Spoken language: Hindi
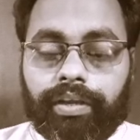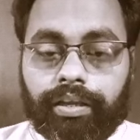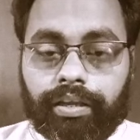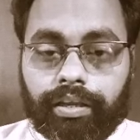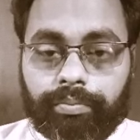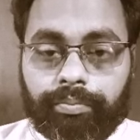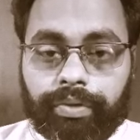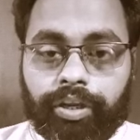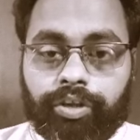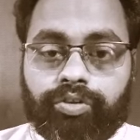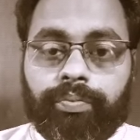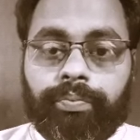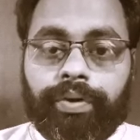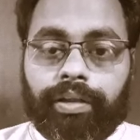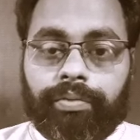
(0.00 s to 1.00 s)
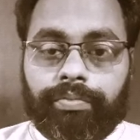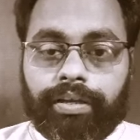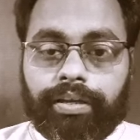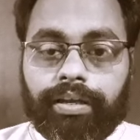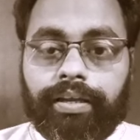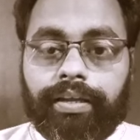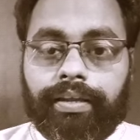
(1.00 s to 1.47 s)
ये मेरी जो
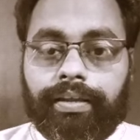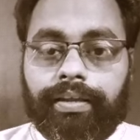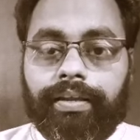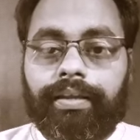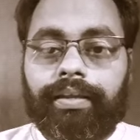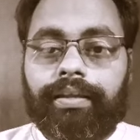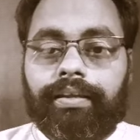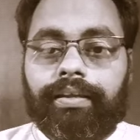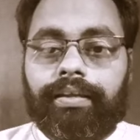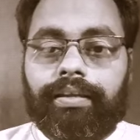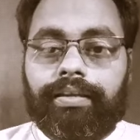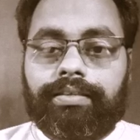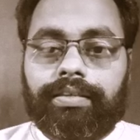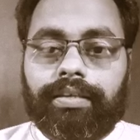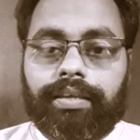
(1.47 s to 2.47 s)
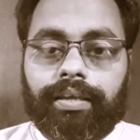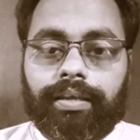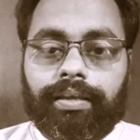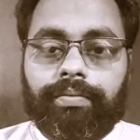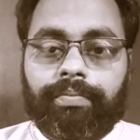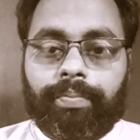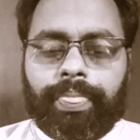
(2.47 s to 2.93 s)
प्रेमिका है इसके